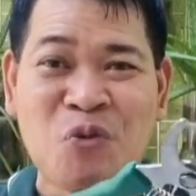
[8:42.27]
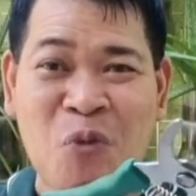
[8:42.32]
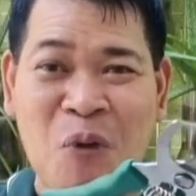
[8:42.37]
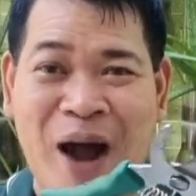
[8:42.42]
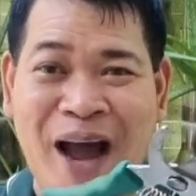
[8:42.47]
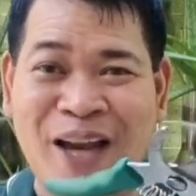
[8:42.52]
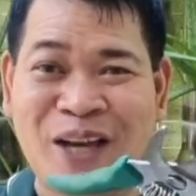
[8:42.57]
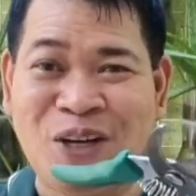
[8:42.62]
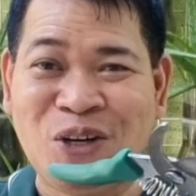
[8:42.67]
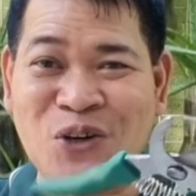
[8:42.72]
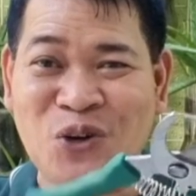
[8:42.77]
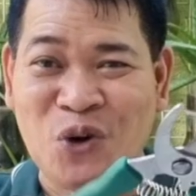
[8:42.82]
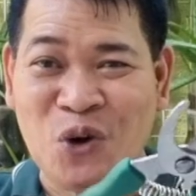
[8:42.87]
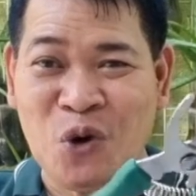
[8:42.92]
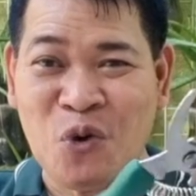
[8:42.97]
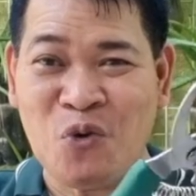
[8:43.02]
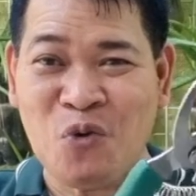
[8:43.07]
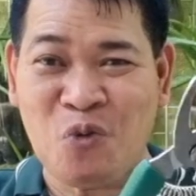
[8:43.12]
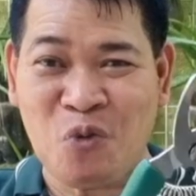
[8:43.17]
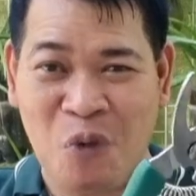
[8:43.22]

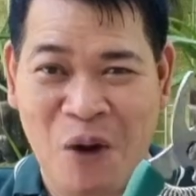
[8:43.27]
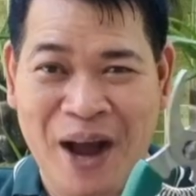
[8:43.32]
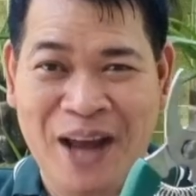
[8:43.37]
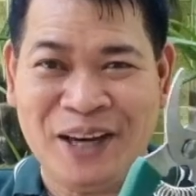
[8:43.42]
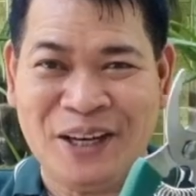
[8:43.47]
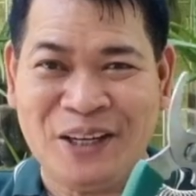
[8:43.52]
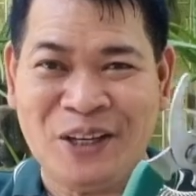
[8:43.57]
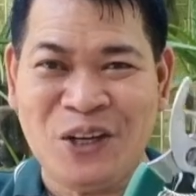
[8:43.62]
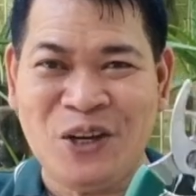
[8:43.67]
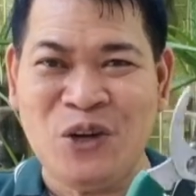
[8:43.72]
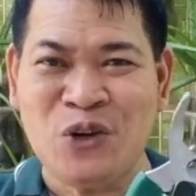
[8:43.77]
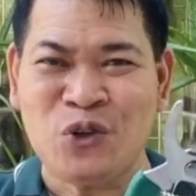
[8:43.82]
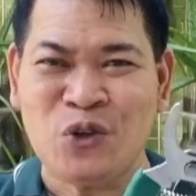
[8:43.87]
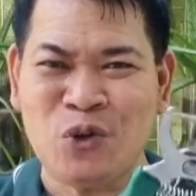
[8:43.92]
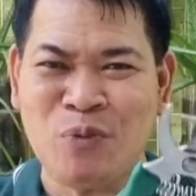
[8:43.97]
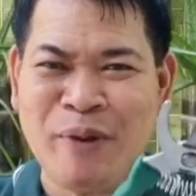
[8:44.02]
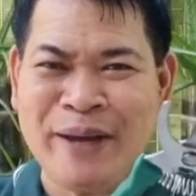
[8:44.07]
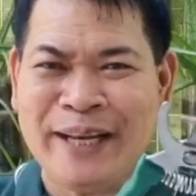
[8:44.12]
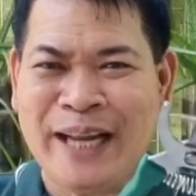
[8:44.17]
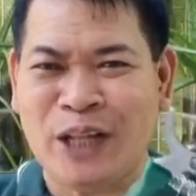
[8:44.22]
101.
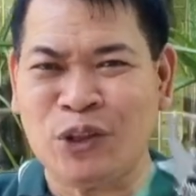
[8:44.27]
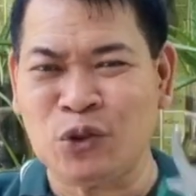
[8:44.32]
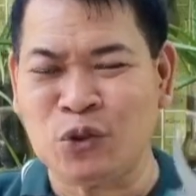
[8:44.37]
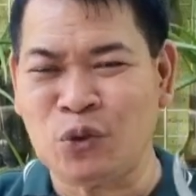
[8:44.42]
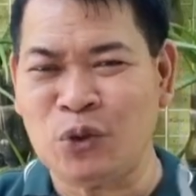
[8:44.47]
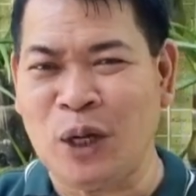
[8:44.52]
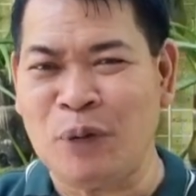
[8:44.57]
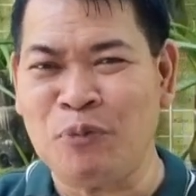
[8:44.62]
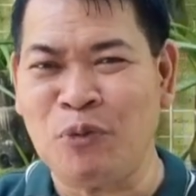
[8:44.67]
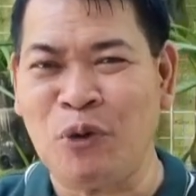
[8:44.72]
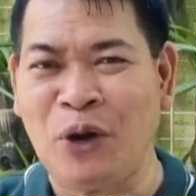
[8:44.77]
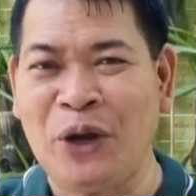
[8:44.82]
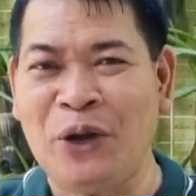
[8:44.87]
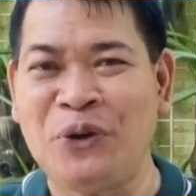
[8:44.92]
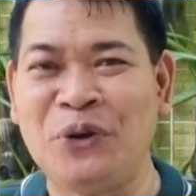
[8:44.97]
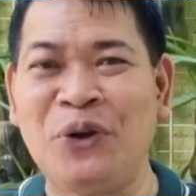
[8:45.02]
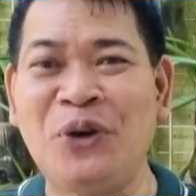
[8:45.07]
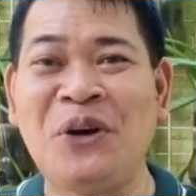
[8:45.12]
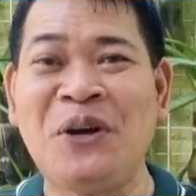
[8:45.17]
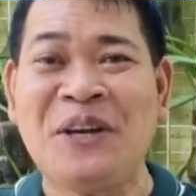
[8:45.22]
Kung may natutunan po
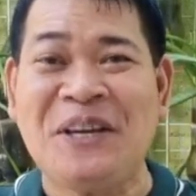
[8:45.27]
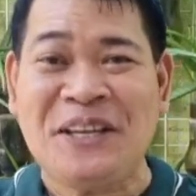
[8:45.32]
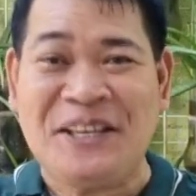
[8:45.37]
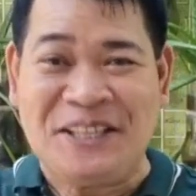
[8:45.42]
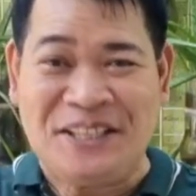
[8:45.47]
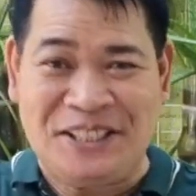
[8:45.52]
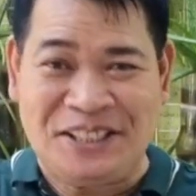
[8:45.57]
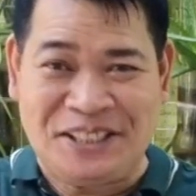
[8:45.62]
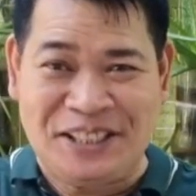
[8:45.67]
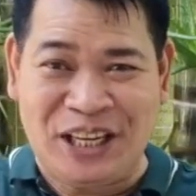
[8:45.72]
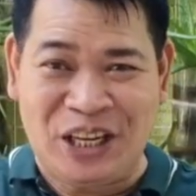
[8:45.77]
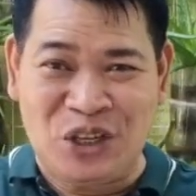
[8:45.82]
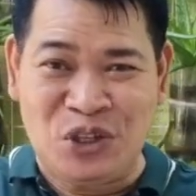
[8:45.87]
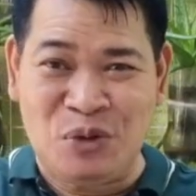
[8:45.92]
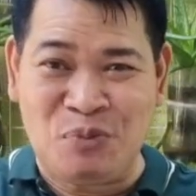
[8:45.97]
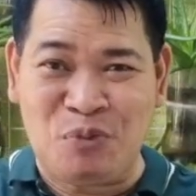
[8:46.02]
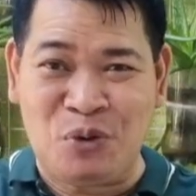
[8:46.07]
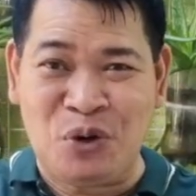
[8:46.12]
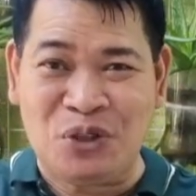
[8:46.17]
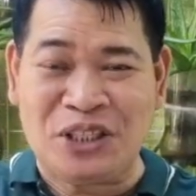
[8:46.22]
kayo, no? I-share
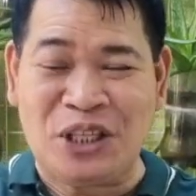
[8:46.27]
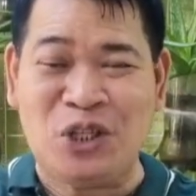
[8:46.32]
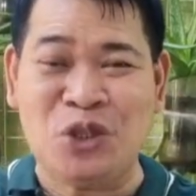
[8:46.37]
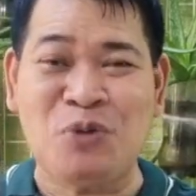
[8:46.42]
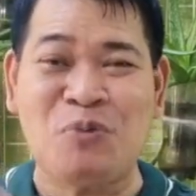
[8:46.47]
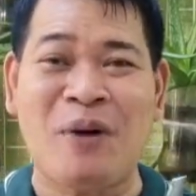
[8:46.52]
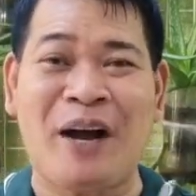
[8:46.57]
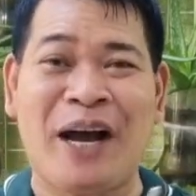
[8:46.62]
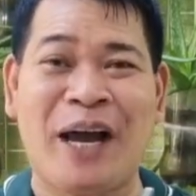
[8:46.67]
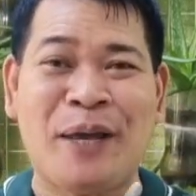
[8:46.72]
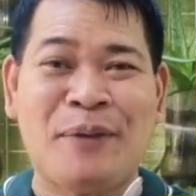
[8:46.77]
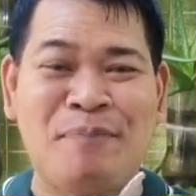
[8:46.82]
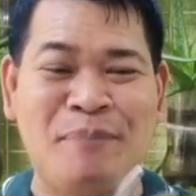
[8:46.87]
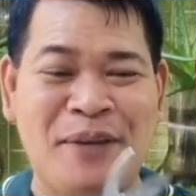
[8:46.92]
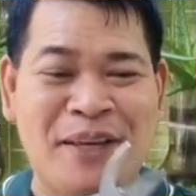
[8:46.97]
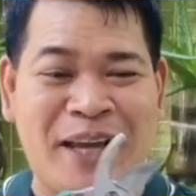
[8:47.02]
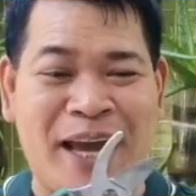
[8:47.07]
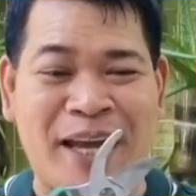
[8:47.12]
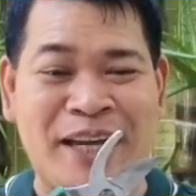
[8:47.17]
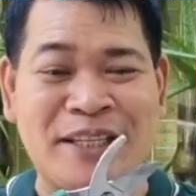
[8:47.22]
nyo po sa inyong mga
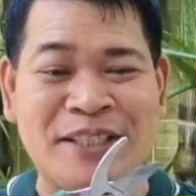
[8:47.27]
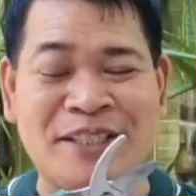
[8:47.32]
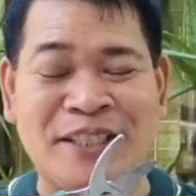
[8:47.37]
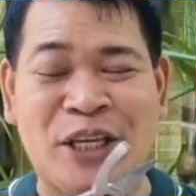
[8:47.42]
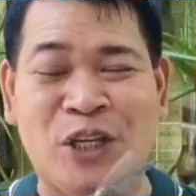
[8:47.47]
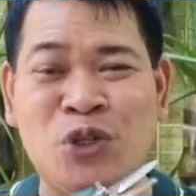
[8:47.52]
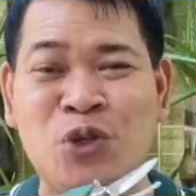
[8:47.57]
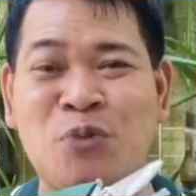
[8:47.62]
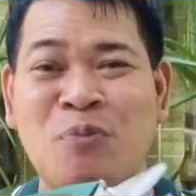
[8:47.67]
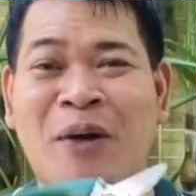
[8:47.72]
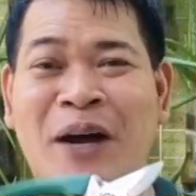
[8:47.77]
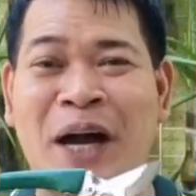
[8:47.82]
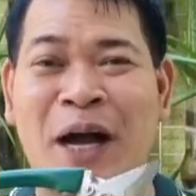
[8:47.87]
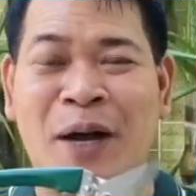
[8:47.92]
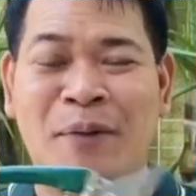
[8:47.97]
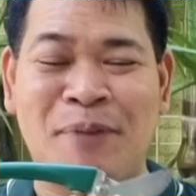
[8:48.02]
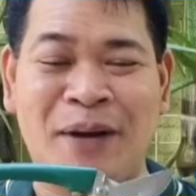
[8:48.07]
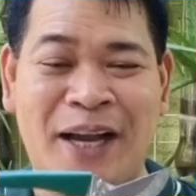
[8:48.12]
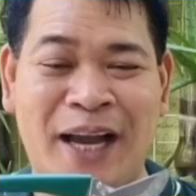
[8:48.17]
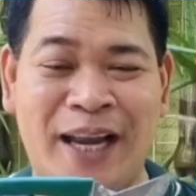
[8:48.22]
kaibigan, sa inyong mga
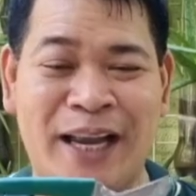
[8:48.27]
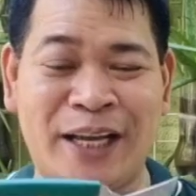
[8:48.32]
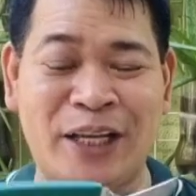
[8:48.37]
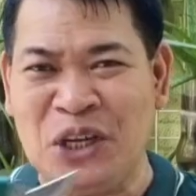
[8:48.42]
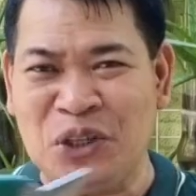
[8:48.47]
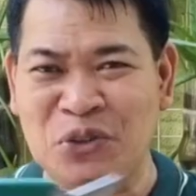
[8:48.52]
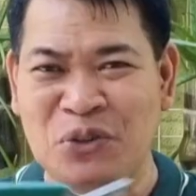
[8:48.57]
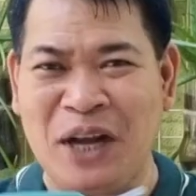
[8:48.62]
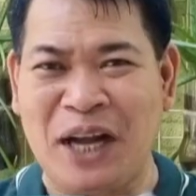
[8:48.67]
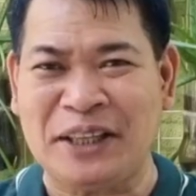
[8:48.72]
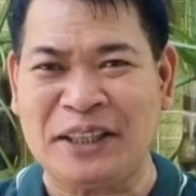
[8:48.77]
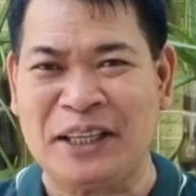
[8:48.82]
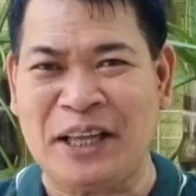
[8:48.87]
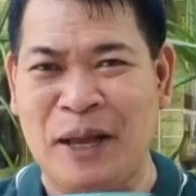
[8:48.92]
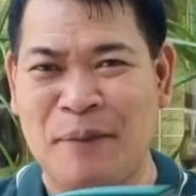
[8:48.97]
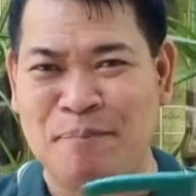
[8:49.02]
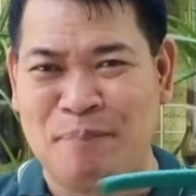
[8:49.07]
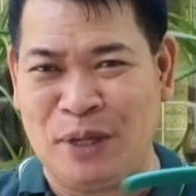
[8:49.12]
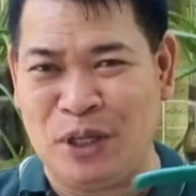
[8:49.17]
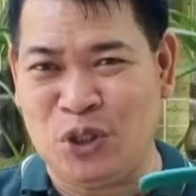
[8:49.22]
kamag-anak. Itong
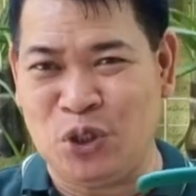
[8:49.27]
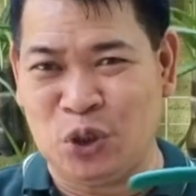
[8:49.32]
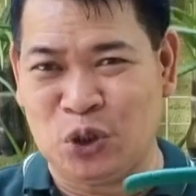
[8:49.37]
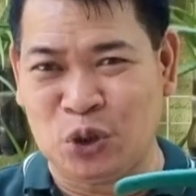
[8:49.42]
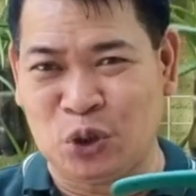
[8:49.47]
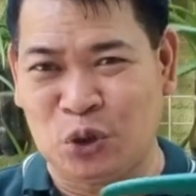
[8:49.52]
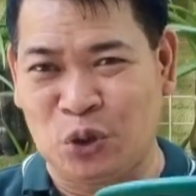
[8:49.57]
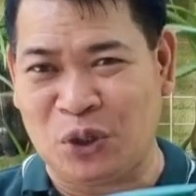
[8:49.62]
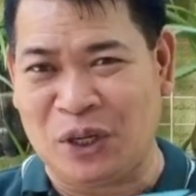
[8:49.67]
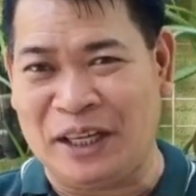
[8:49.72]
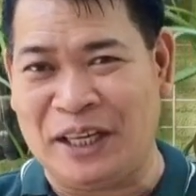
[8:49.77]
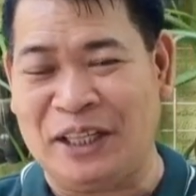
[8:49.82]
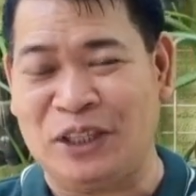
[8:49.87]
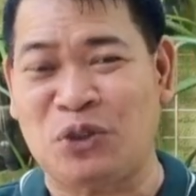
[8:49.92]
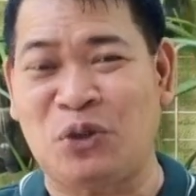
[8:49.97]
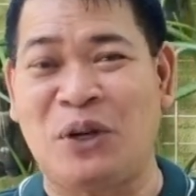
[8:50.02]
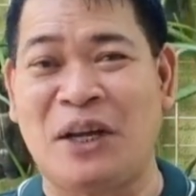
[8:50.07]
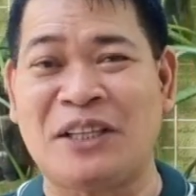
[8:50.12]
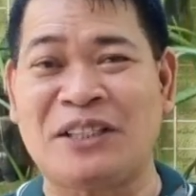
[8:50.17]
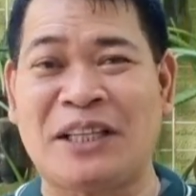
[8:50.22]
ating ah, video tutorial na
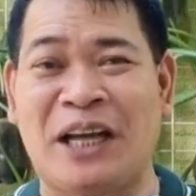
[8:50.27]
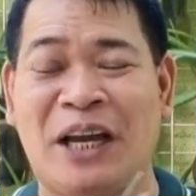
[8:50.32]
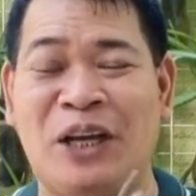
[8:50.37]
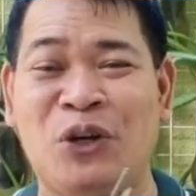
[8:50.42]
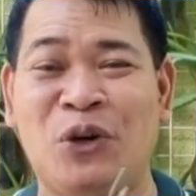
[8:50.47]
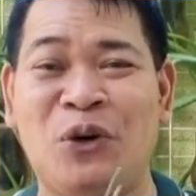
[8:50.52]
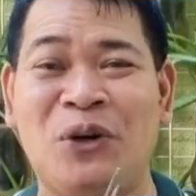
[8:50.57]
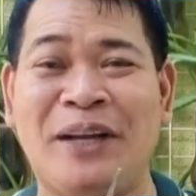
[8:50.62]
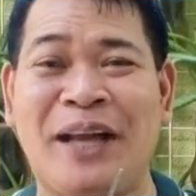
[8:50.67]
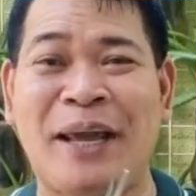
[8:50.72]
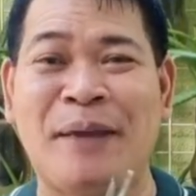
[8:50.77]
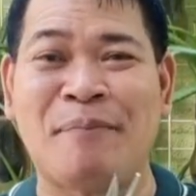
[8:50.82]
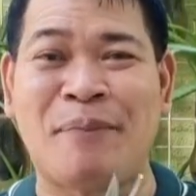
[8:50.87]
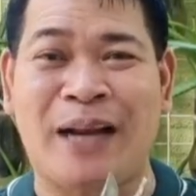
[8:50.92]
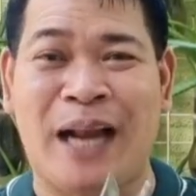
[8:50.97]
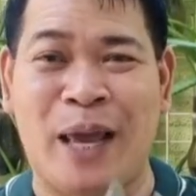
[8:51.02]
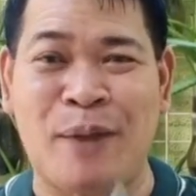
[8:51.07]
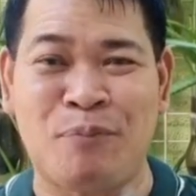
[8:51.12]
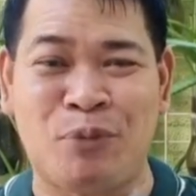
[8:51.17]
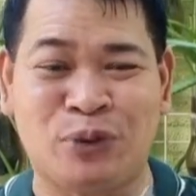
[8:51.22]
ito nang sa ganoon ay
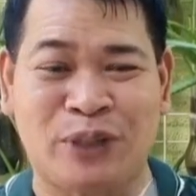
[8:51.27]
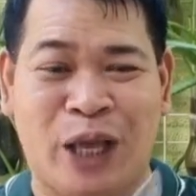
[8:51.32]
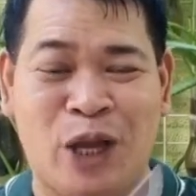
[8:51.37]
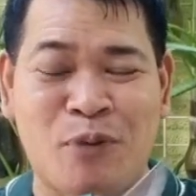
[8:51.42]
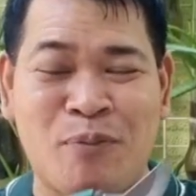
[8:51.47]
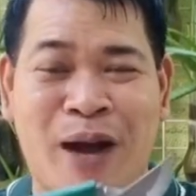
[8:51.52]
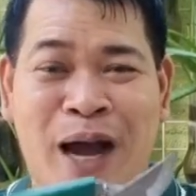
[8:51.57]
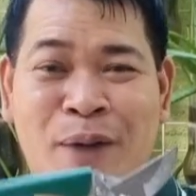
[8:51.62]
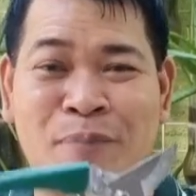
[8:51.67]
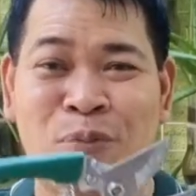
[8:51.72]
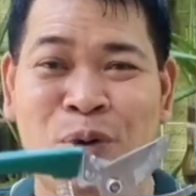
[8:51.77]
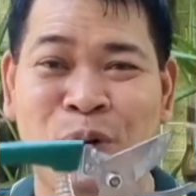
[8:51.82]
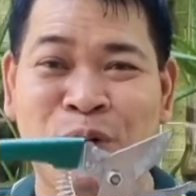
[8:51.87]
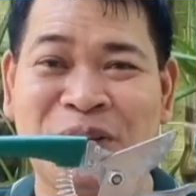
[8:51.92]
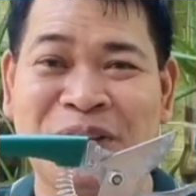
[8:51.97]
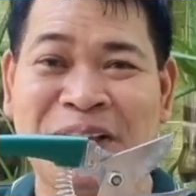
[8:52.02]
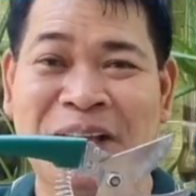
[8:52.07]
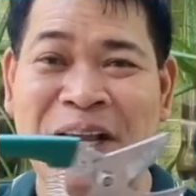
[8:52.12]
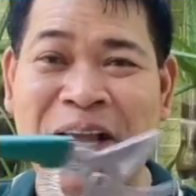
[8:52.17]
marami po tayong maabot